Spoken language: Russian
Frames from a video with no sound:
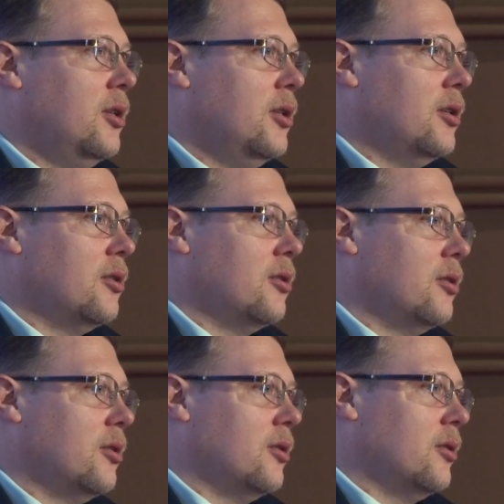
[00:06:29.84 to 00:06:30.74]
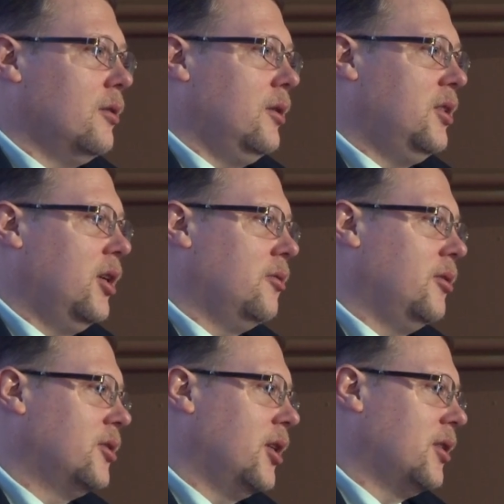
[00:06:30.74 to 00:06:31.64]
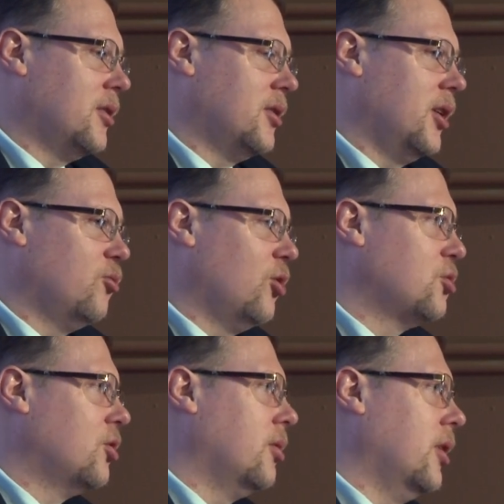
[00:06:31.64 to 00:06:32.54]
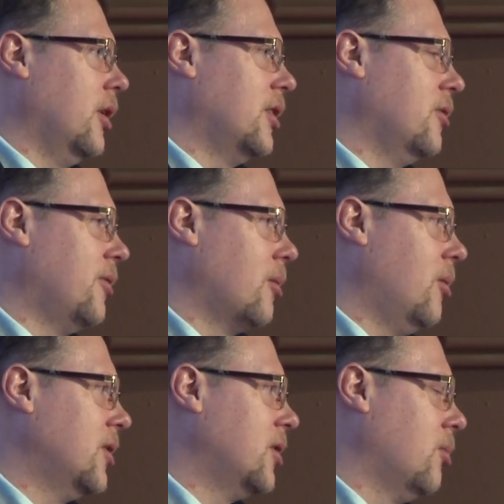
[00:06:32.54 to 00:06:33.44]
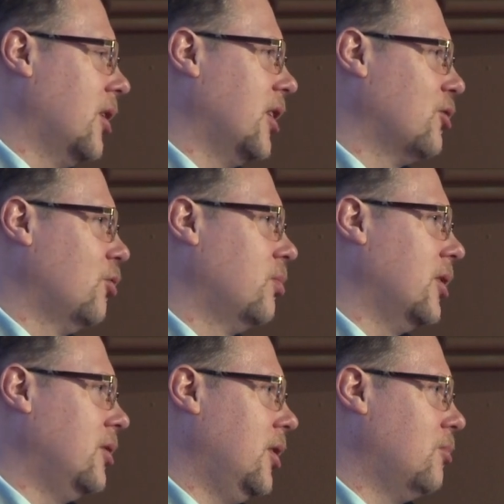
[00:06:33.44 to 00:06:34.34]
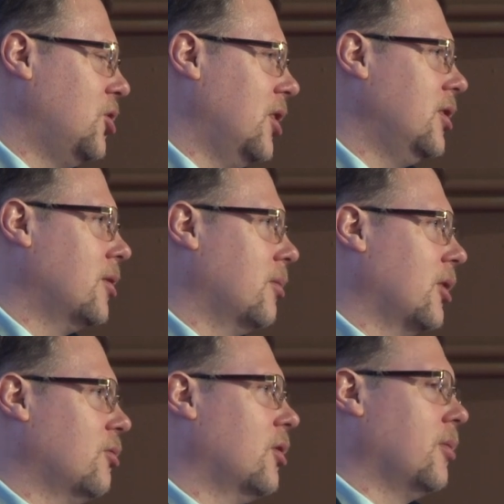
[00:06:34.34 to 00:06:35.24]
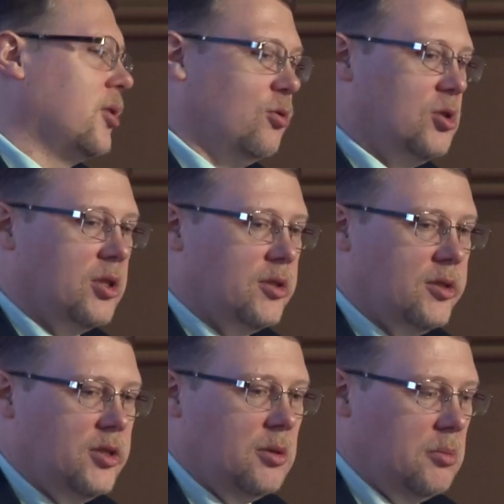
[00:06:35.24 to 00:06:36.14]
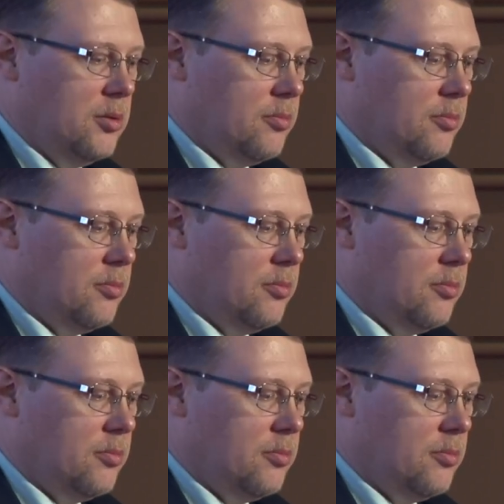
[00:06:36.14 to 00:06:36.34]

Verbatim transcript: И э, идея финцертов состоит в том, чтобы эта информация была доступна тем участникам, которые подключены к системе.